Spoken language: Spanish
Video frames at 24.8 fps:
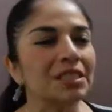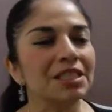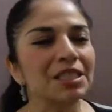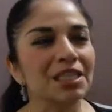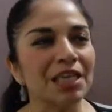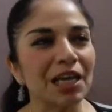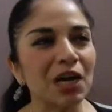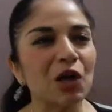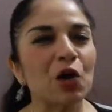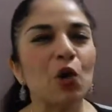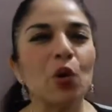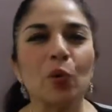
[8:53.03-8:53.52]

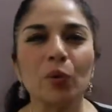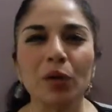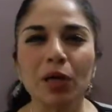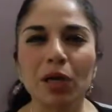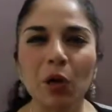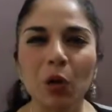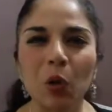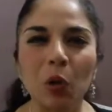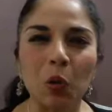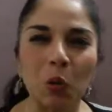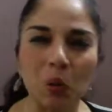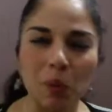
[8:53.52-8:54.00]
chango
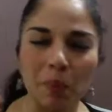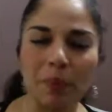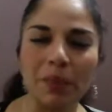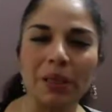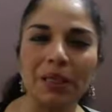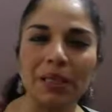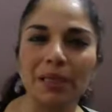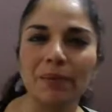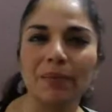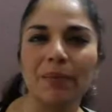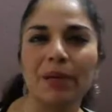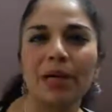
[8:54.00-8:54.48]
viejo no
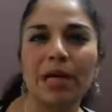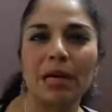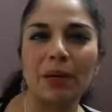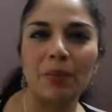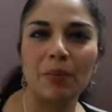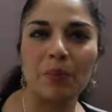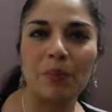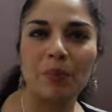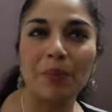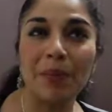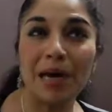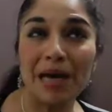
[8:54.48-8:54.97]
aprende
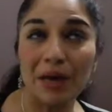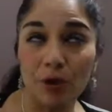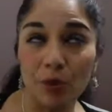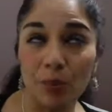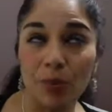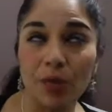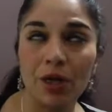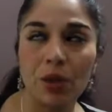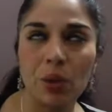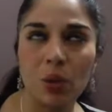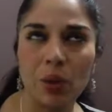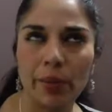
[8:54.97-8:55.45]

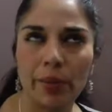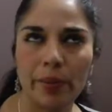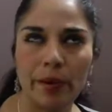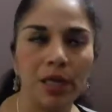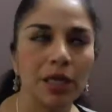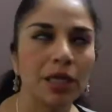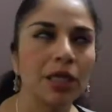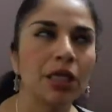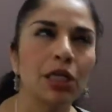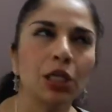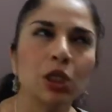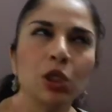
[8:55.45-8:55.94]
maroma nueva.
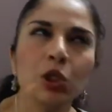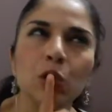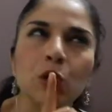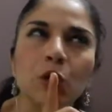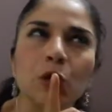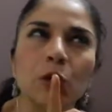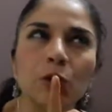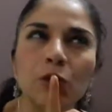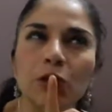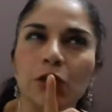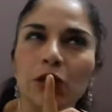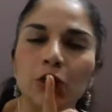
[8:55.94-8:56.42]
Y
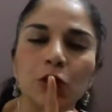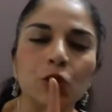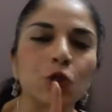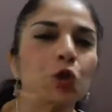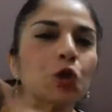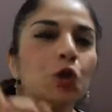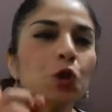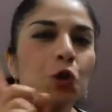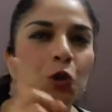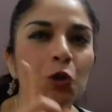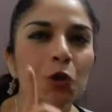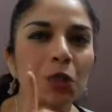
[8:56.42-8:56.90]
yo digo,
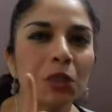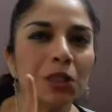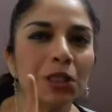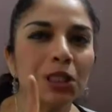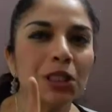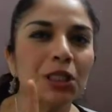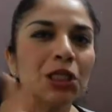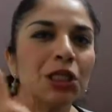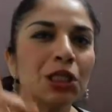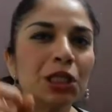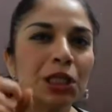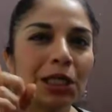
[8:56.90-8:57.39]
no,
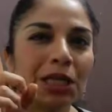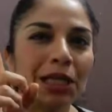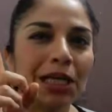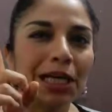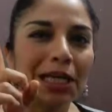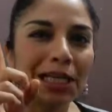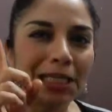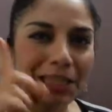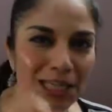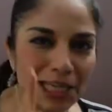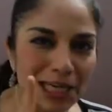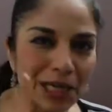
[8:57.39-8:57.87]

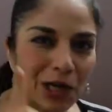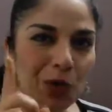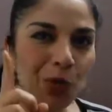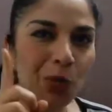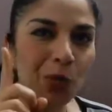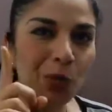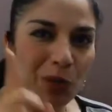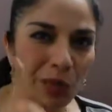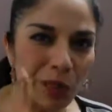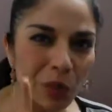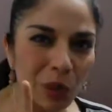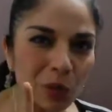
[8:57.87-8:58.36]
el
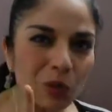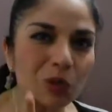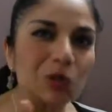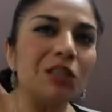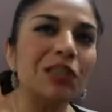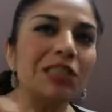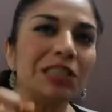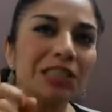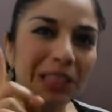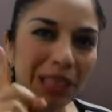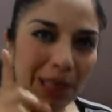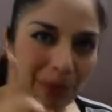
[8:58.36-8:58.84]
chango viejo
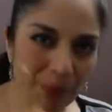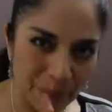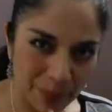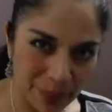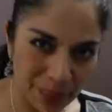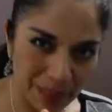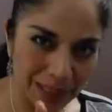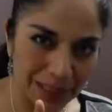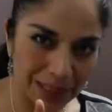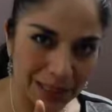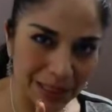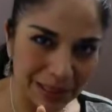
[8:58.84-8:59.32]
sí
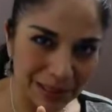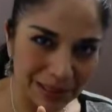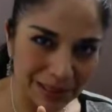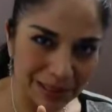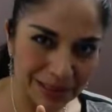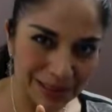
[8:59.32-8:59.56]
aprende.